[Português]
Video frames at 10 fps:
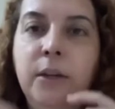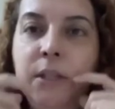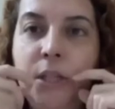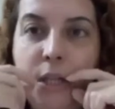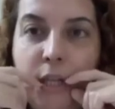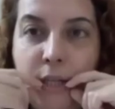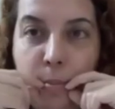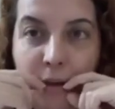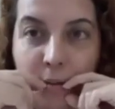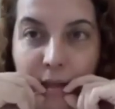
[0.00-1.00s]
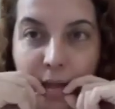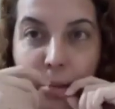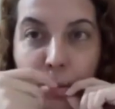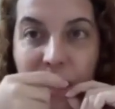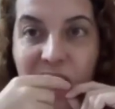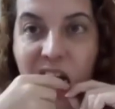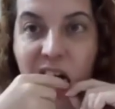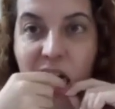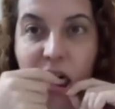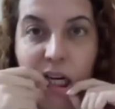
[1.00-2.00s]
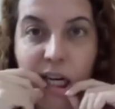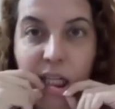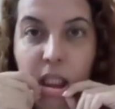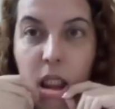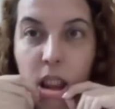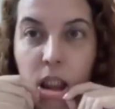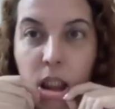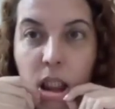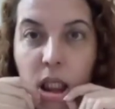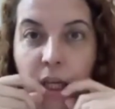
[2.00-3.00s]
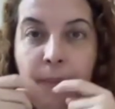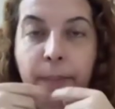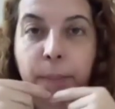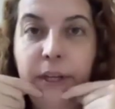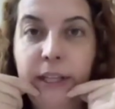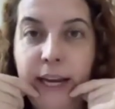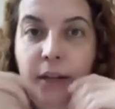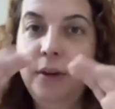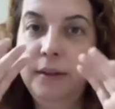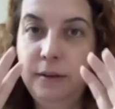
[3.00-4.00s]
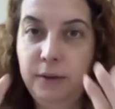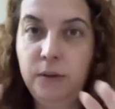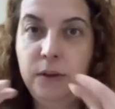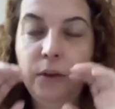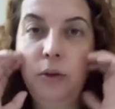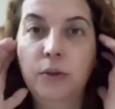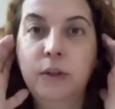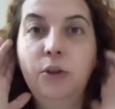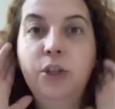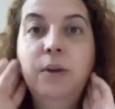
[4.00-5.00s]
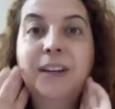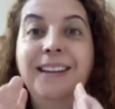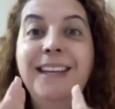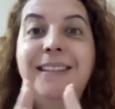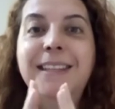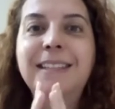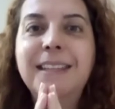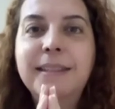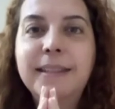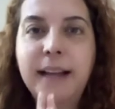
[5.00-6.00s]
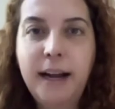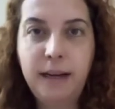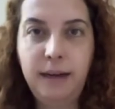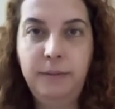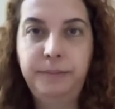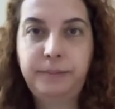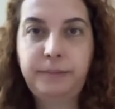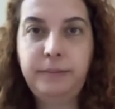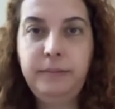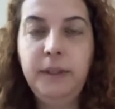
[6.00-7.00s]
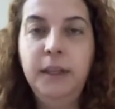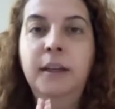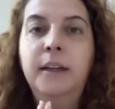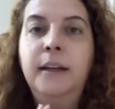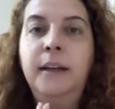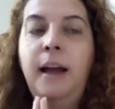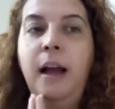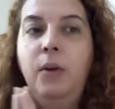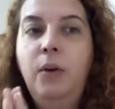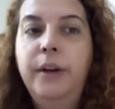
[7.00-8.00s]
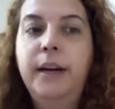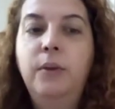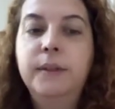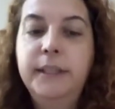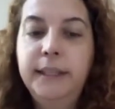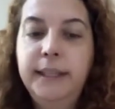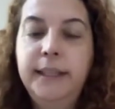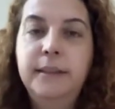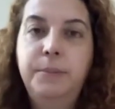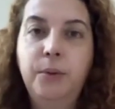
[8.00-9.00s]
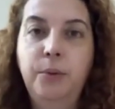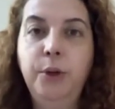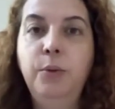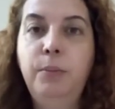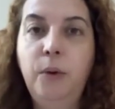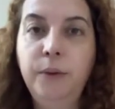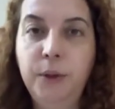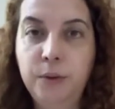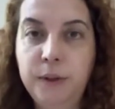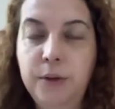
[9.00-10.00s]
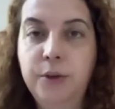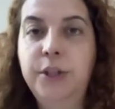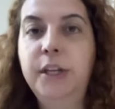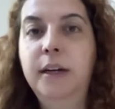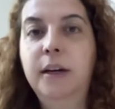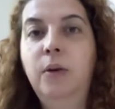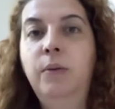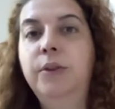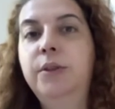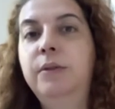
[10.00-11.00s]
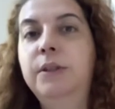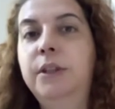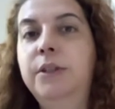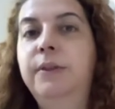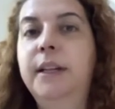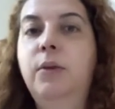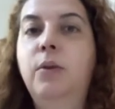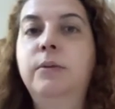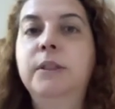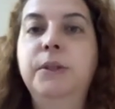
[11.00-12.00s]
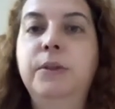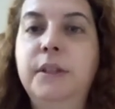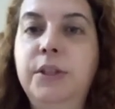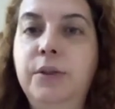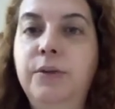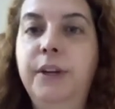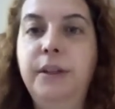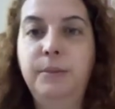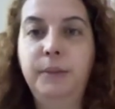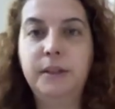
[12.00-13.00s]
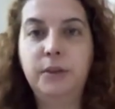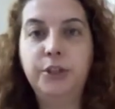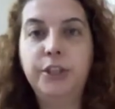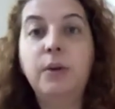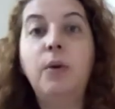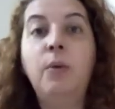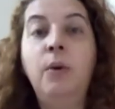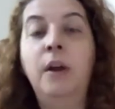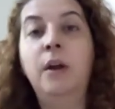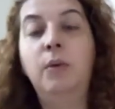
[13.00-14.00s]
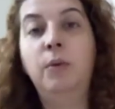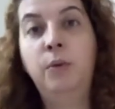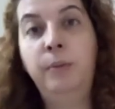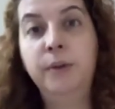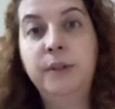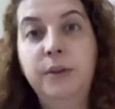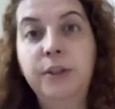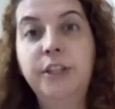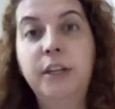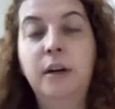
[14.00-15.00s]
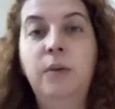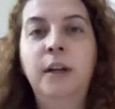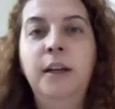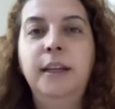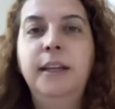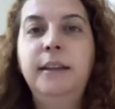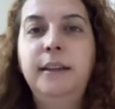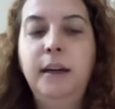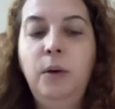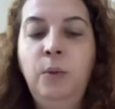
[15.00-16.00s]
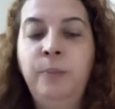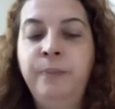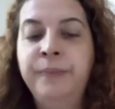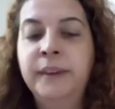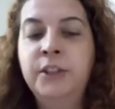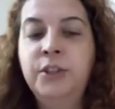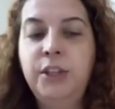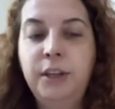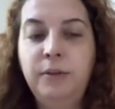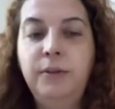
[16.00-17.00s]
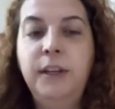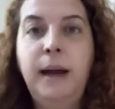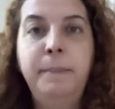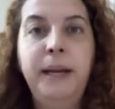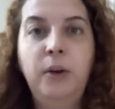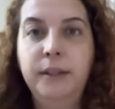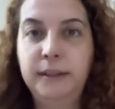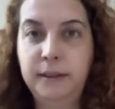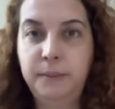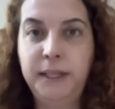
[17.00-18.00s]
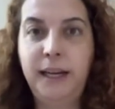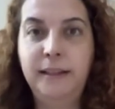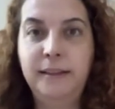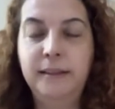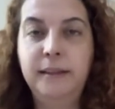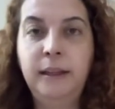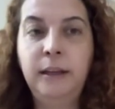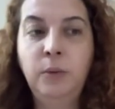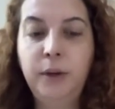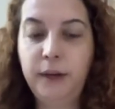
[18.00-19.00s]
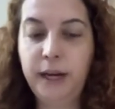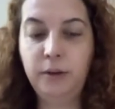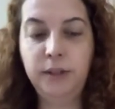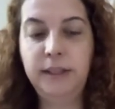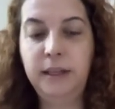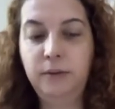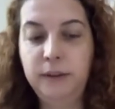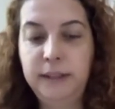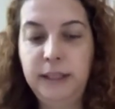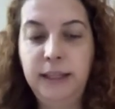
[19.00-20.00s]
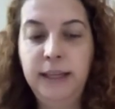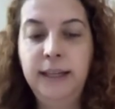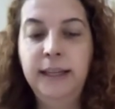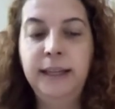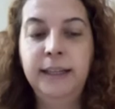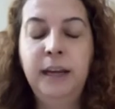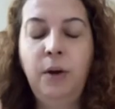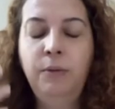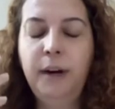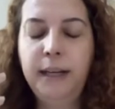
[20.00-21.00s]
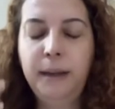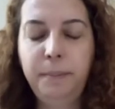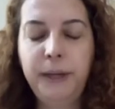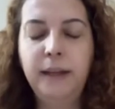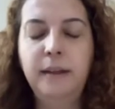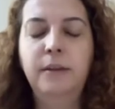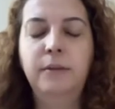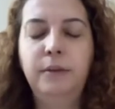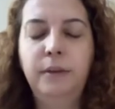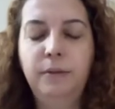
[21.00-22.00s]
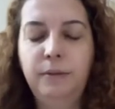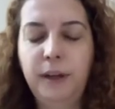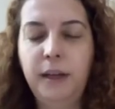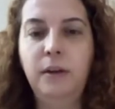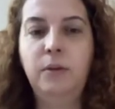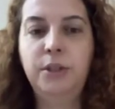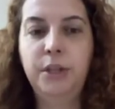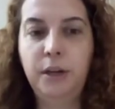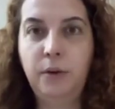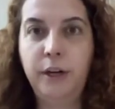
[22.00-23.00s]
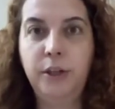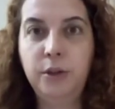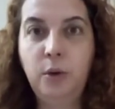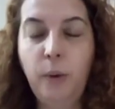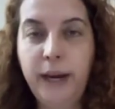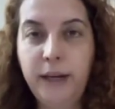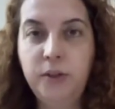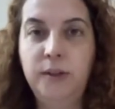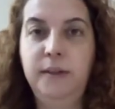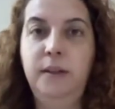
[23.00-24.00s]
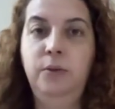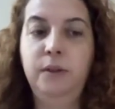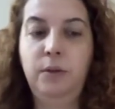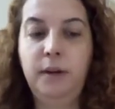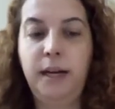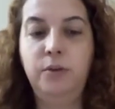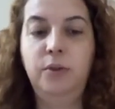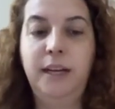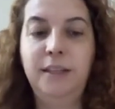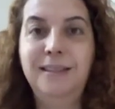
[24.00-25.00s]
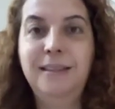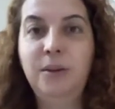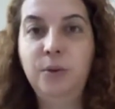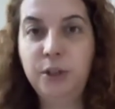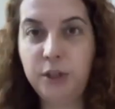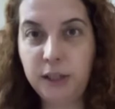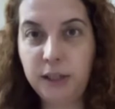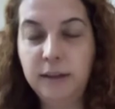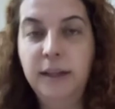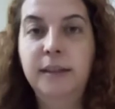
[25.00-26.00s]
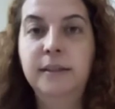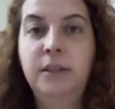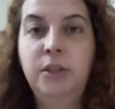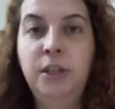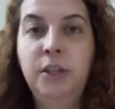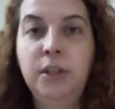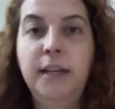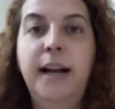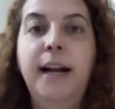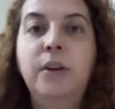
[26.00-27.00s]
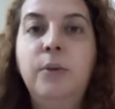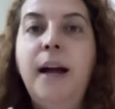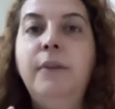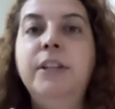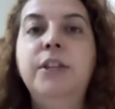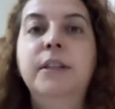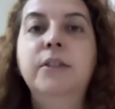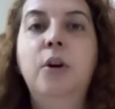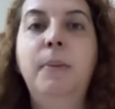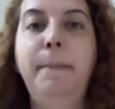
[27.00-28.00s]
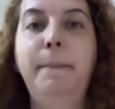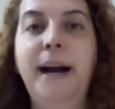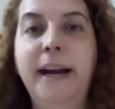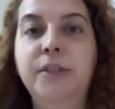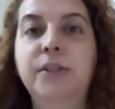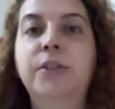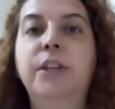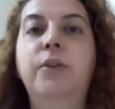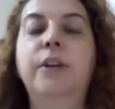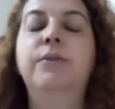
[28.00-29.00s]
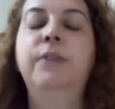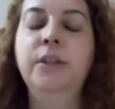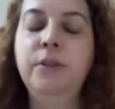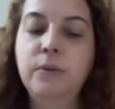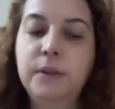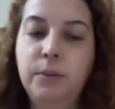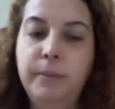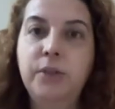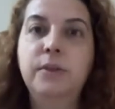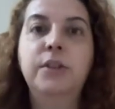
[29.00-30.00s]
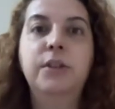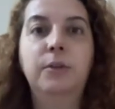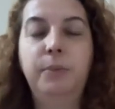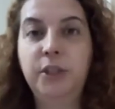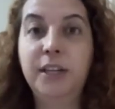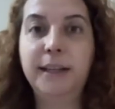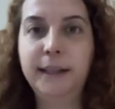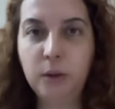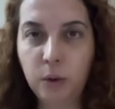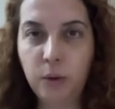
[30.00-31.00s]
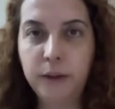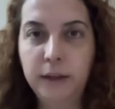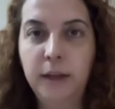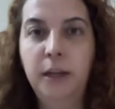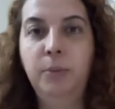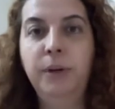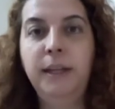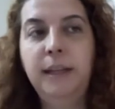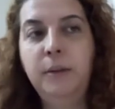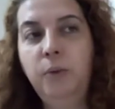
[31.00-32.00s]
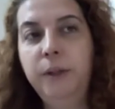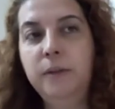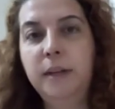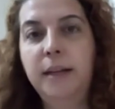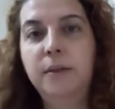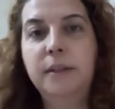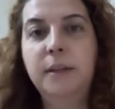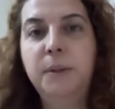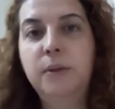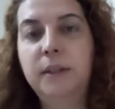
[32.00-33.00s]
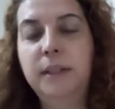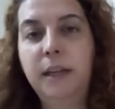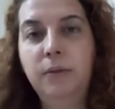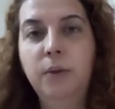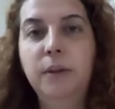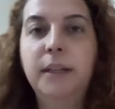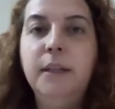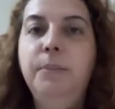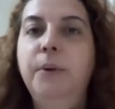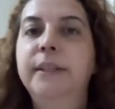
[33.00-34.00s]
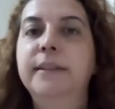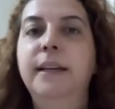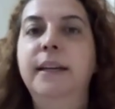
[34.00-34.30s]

uma cirurgia que você pode fazer aqui por dentro, que eles cortam aqui por dentro, aí você vê com o seu neurocirurgião que é desnecessária. Agora, com certeza, procure um bom neurocirurgião. Eu tive a sorte de falar com algumas pessoas que tinham feito também a cirurgia com o meu cirurgião. Então, tive a melhor das experiências. E o que eu quero dizer a você, não vale a pena viver com a tireoide doente se o seu caso já é de cirurgia. Se te indicaram, ah, vai tirar só uma parte da tireoide, veja com seu médico se já não pode tirar ela toda, porque tem muitos casos que a pessoa tem que voltar depois